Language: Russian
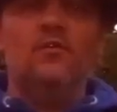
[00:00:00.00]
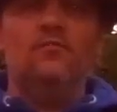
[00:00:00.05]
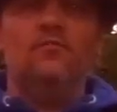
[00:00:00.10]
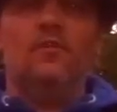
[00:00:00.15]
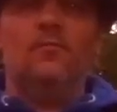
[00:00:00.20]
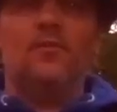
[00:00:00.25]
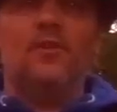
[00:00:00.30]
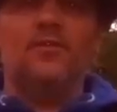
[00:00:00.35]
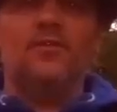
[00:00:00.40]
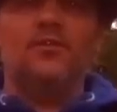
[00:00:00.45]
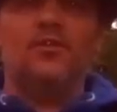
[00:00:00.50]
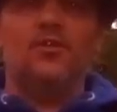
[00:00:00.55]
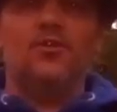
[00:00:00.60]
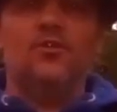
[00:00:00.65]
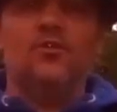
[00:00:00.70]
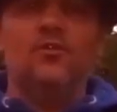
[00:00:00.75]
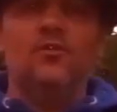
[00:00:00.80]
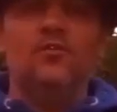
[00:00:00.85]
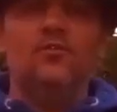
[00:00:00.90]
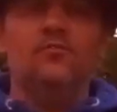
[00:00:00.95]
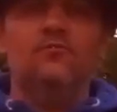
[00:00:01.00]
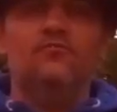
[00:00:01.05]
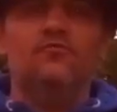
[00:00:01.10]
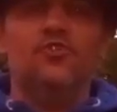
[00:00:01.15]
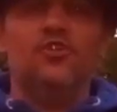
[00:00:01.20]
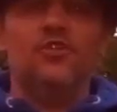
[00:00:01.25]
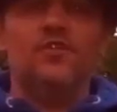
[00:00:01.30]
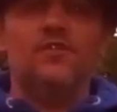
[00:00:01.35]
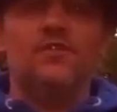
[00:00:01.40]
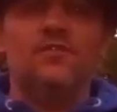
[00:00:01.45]
воплотить в
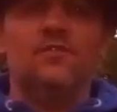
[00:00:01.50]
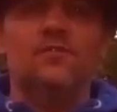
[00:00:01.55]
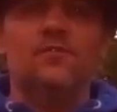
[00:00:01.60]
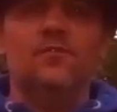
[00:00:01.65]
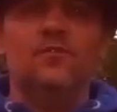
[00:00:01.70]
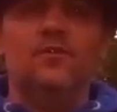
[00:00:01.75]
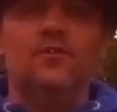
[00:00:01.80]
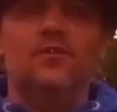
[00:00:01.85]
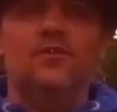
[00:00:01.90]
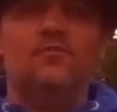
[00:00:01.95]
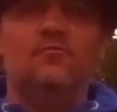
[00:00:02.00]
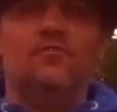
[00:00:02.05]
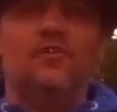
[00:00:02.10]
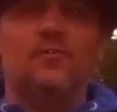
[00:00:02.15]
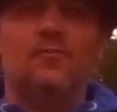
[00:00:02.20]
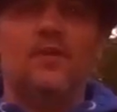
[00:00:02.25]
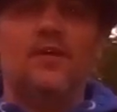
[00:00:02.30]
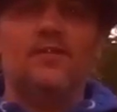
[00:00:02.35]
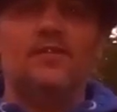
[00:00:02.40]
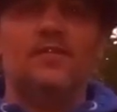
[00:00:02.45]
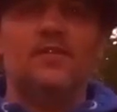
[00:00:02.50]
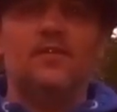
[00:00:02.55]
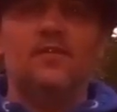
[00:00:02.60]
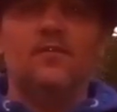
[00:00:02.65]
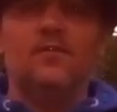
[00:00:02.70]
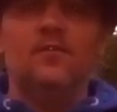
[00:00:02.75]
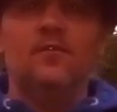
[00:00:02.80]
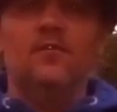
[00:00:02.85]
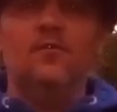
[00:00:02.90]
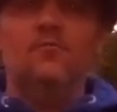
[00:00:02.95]
жизнь. Информации
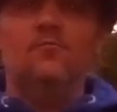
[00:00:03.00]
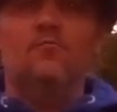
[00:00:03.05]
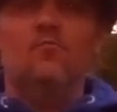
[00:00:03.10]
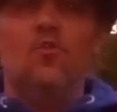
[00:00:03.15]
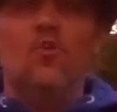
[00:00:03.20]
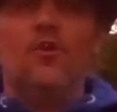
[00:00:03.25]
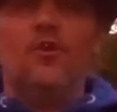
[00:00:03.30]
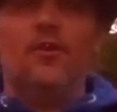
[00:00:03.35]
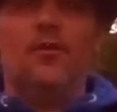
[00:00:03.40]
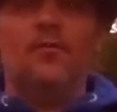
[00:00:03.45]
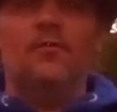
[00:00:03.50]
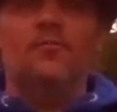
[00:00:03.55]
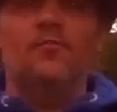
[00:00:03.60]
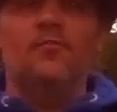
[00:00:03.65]
море.